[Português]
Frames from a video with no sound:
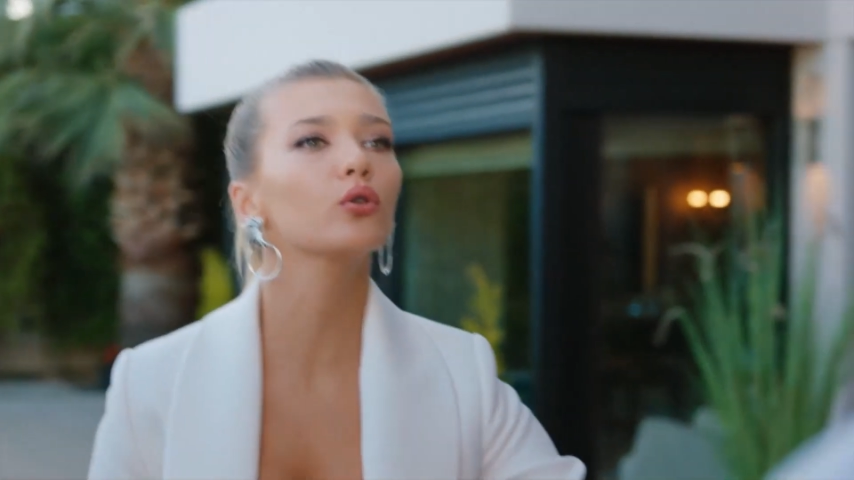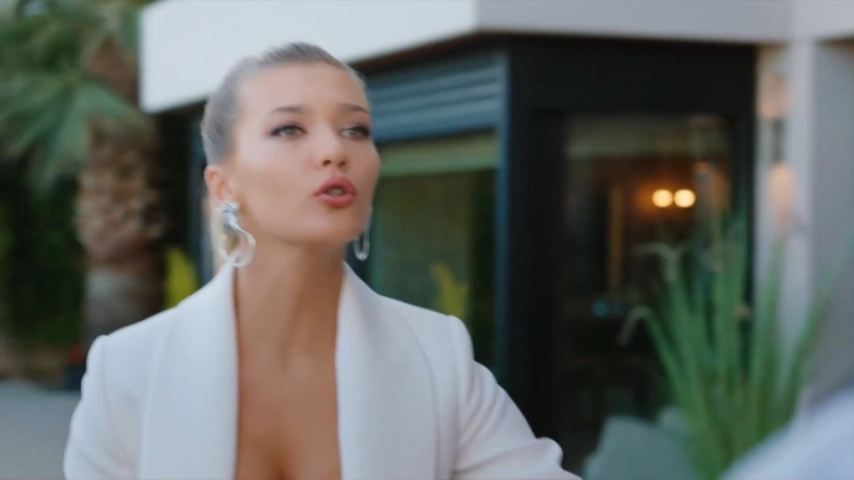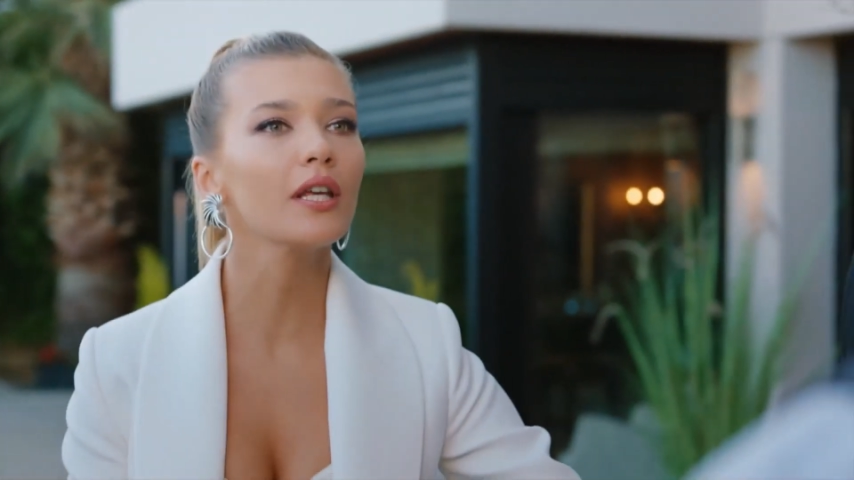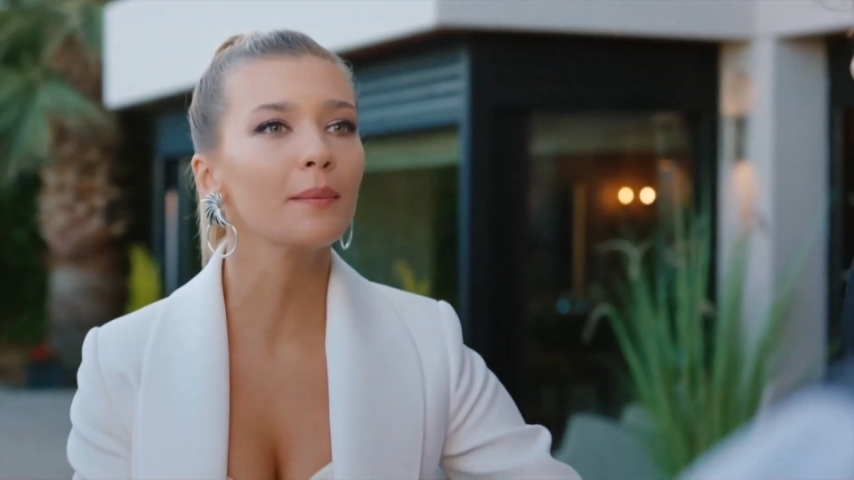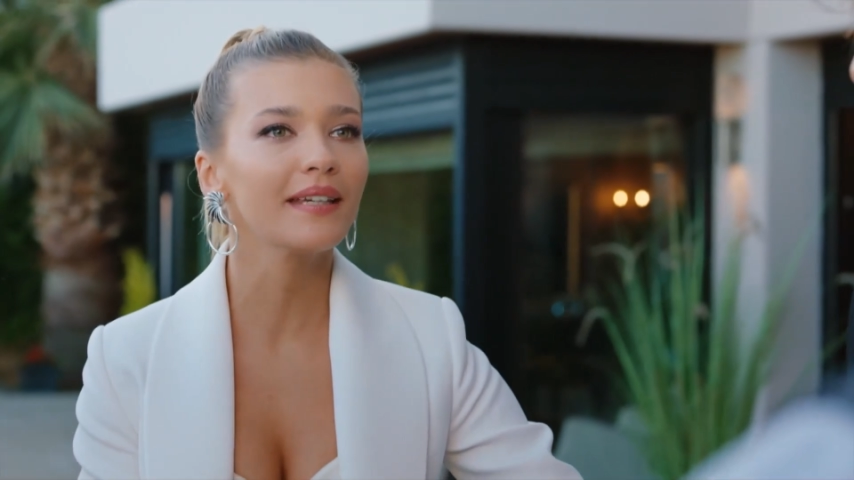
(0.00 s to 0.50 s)

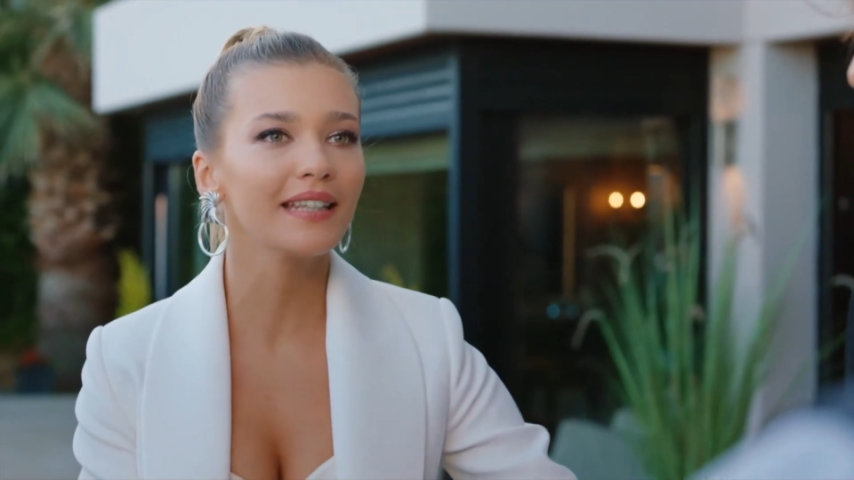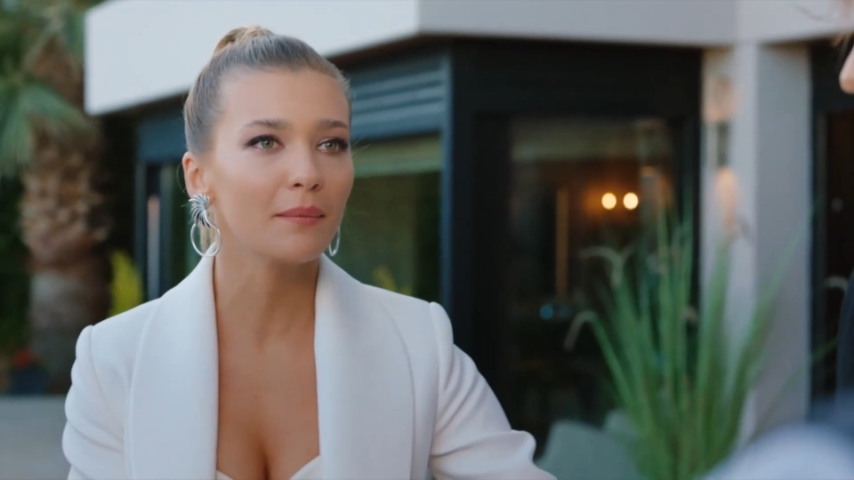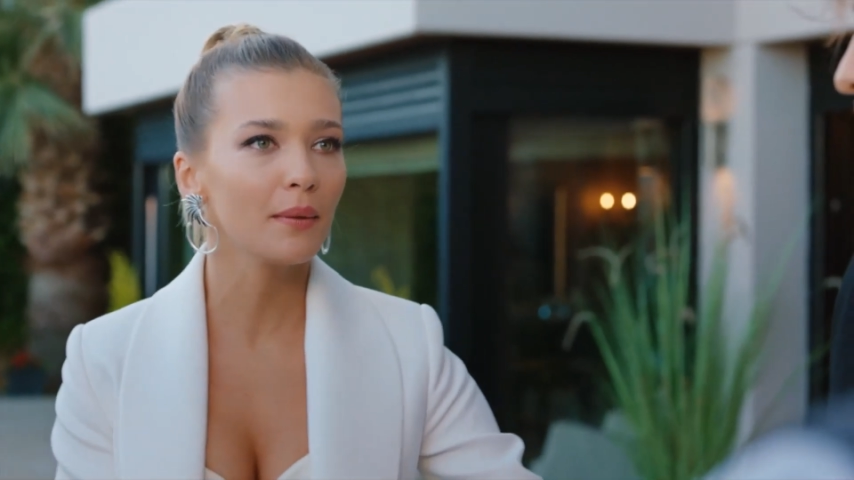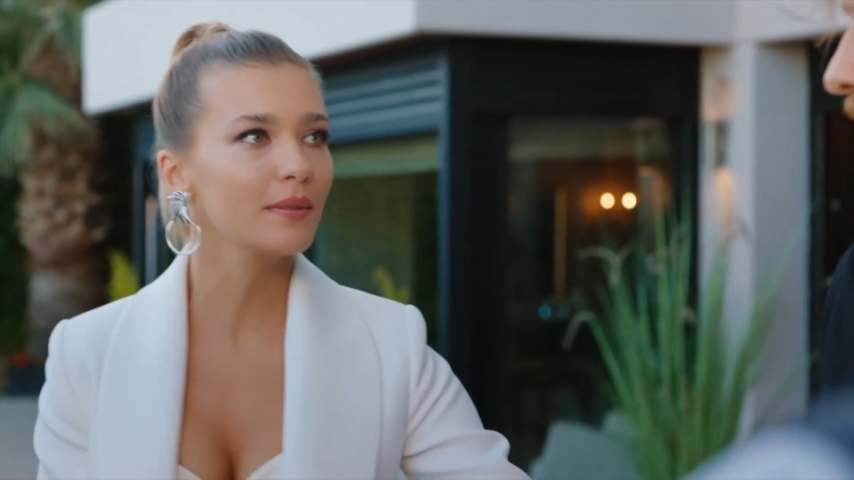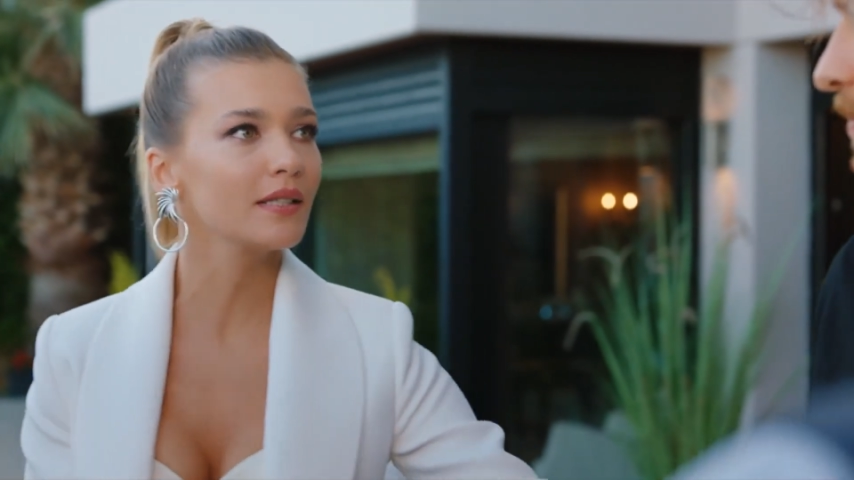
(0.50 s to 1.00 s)
Não
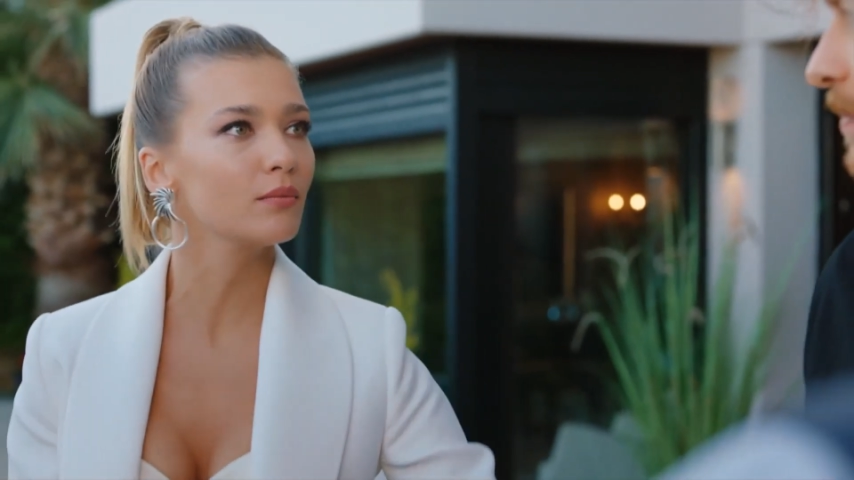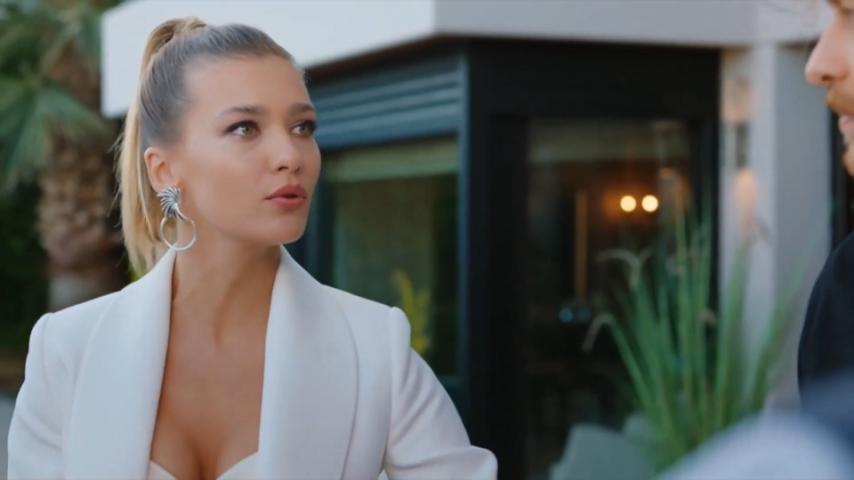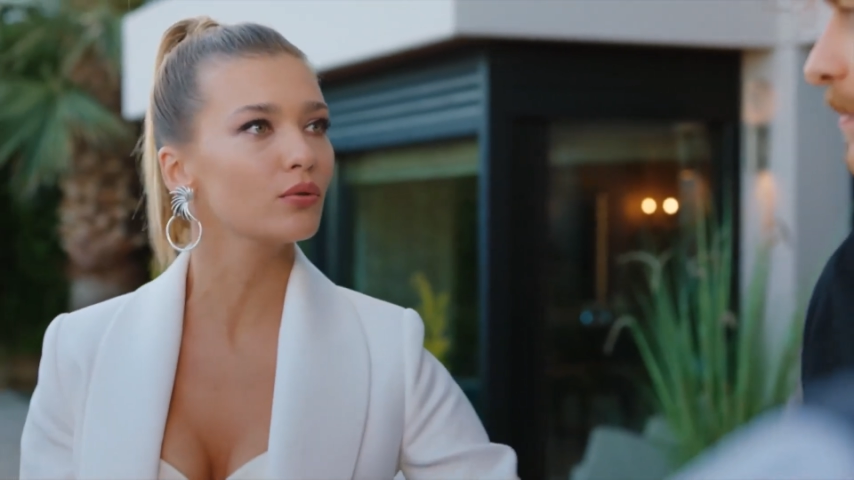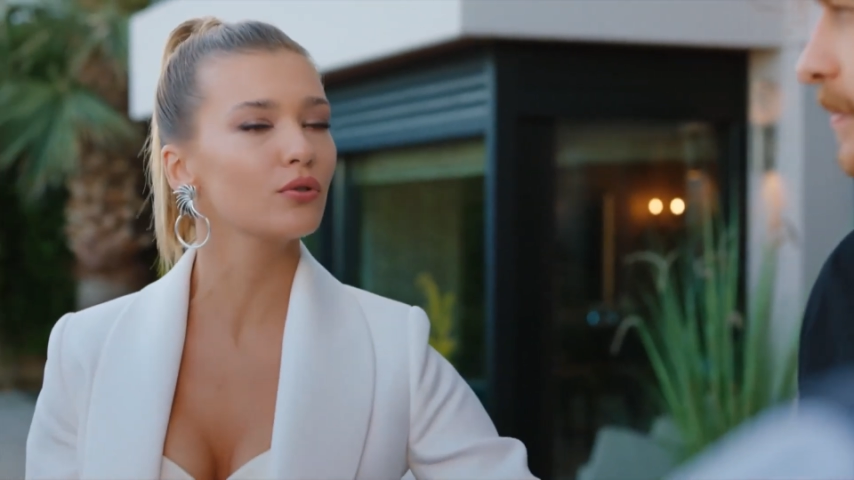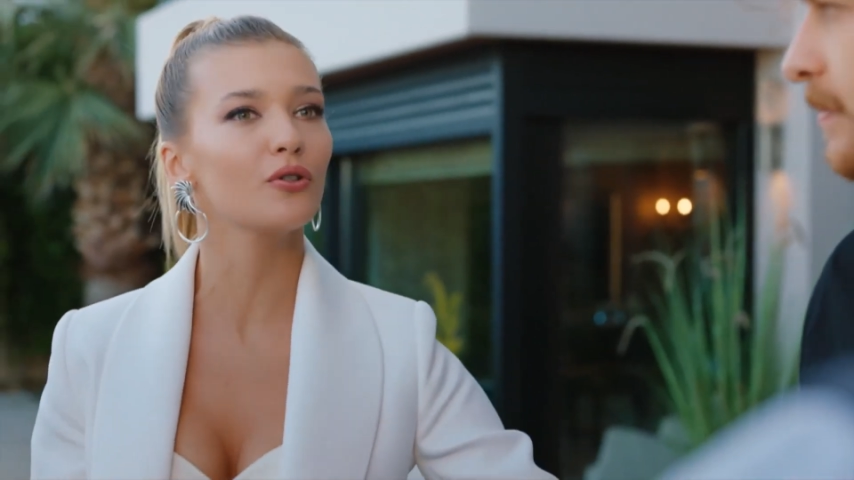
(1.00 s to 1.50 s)
questiona que o
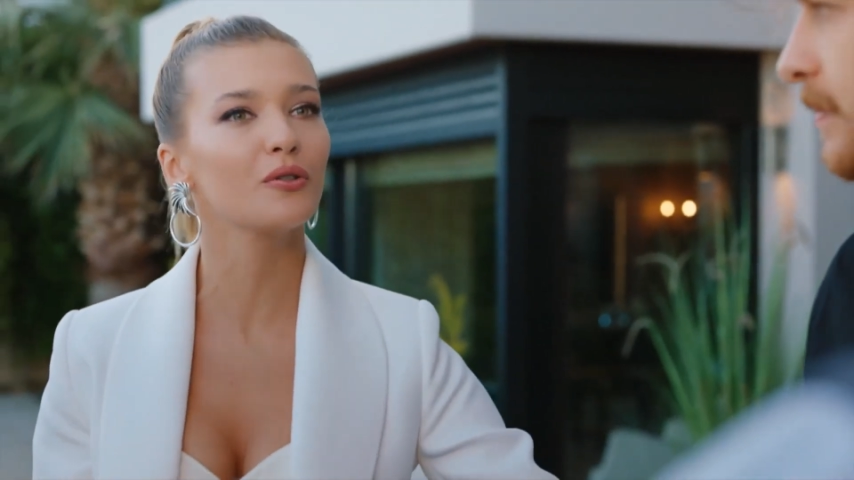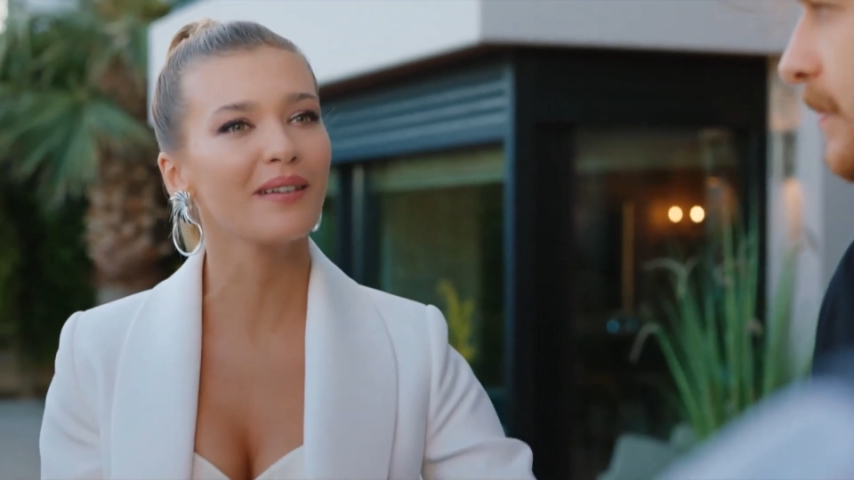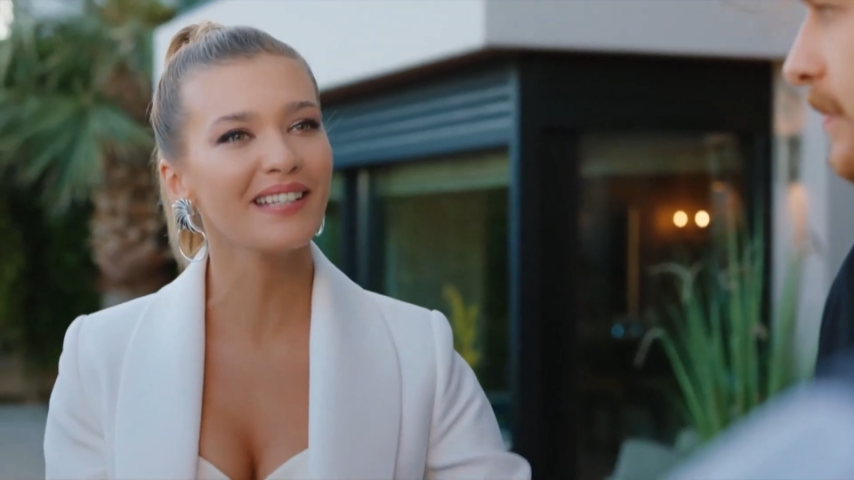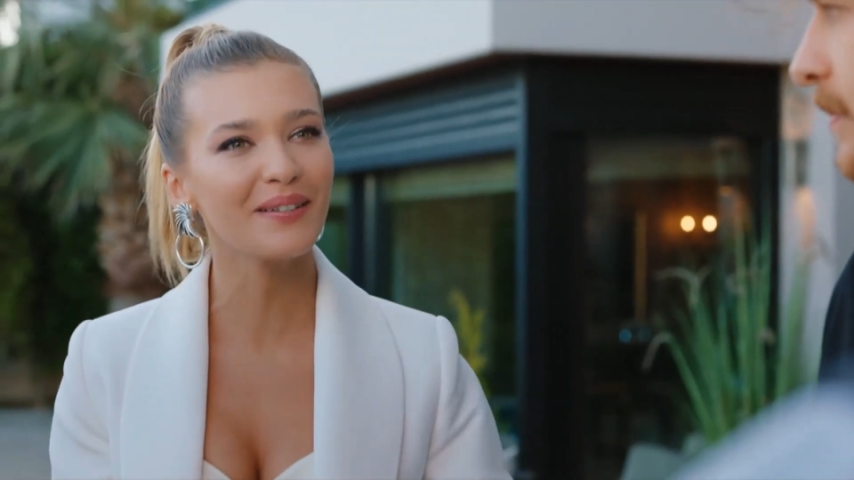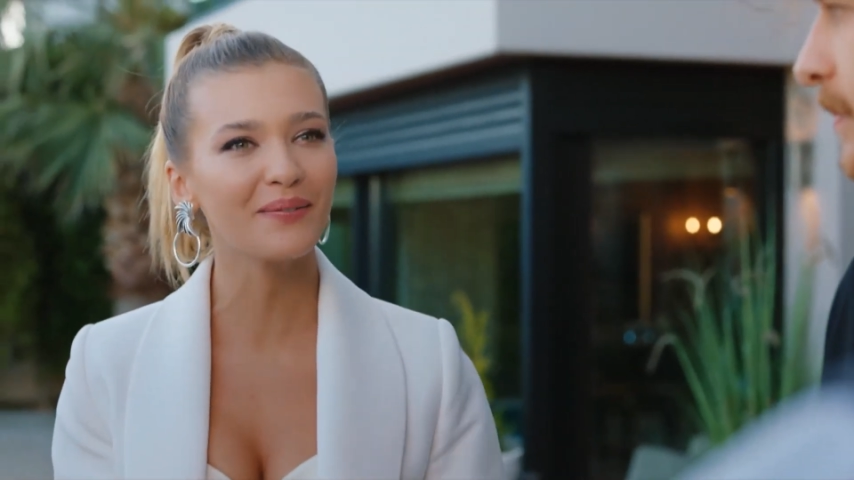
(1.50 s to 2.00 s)
papai tem
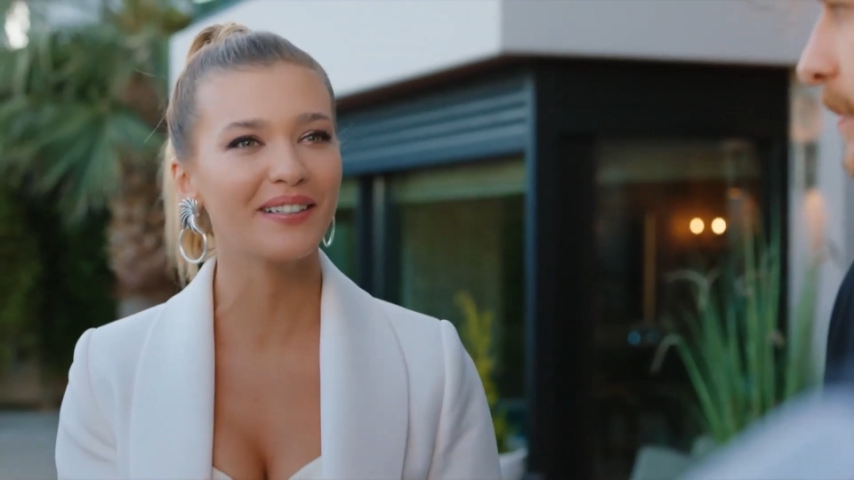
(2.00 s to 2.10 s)
razão,